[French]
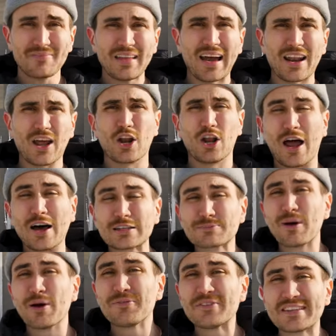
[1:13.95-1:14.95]
Alors, le
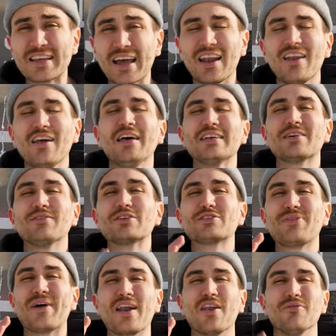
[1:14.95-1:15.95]
lancement officiel, ça va
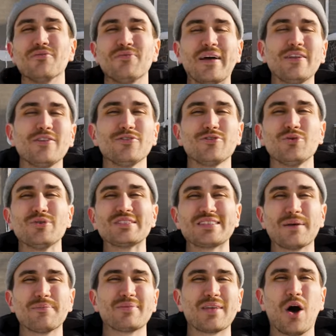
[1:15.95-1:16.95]
se faire le 22
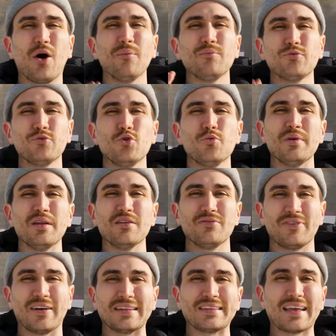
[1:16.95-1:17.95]
septembre
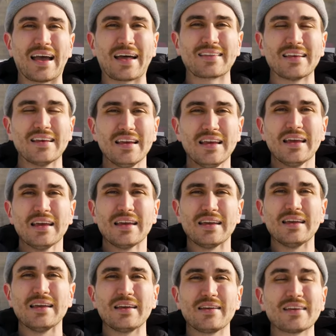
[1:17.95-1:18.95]
2024.
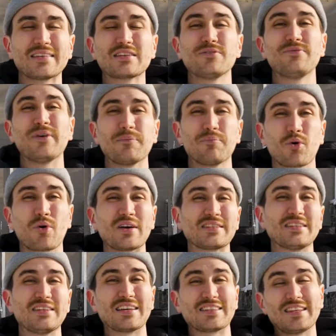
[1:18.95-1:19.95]
Et qu'est-ce qui fait, pourquoi
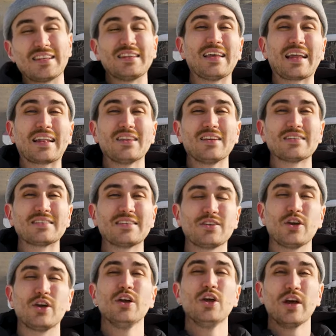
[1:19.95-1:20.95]
c'est dans cette date-là, c'est
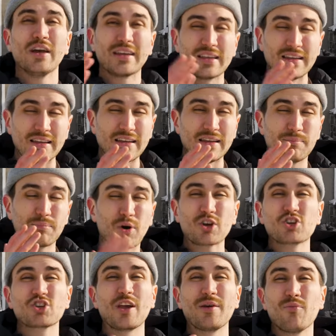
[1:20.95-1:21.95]
que les
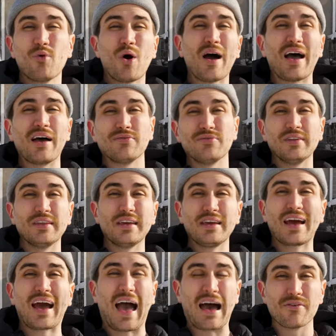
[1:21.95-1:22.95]
prochains mois à
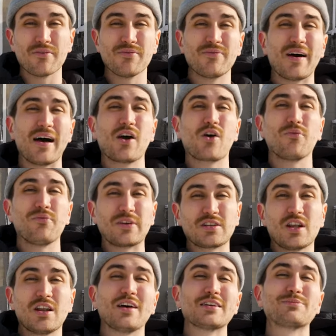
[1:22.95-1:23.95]
venir, avant qu'on
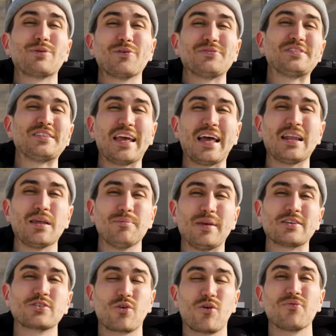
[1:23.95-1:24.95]
fasse le lancement officiel, eh
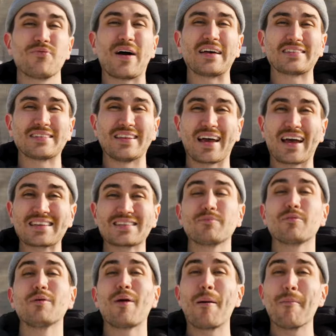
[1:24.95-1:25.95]
bien, ce qu'on va faire, c'est des
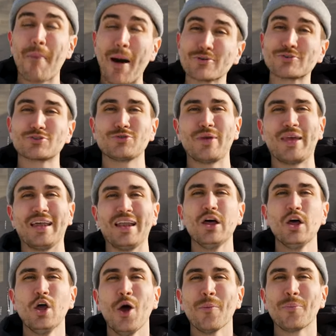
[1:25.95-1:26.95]
rassemblements mensuels
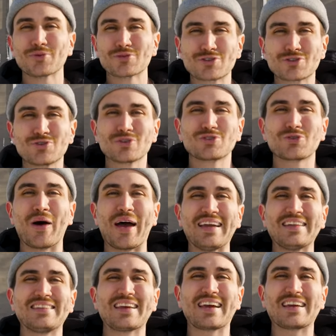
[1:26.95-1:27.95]
pour tous ceux qui sont
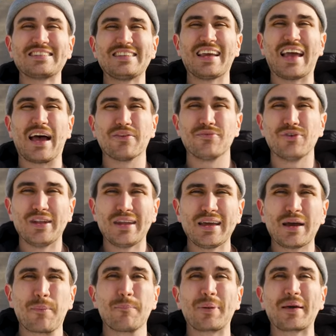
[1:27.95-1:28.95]
intéressés à
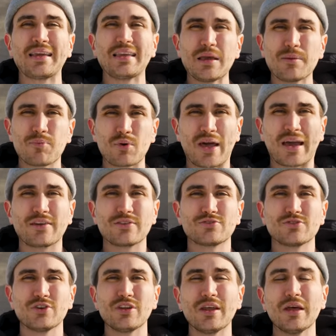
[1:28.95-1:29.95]
venir prier pour la
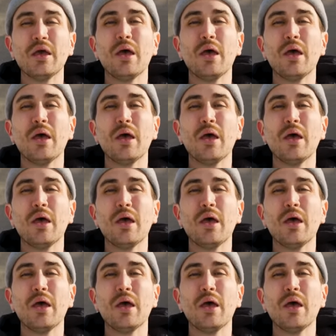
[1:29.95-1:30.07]
Réussite,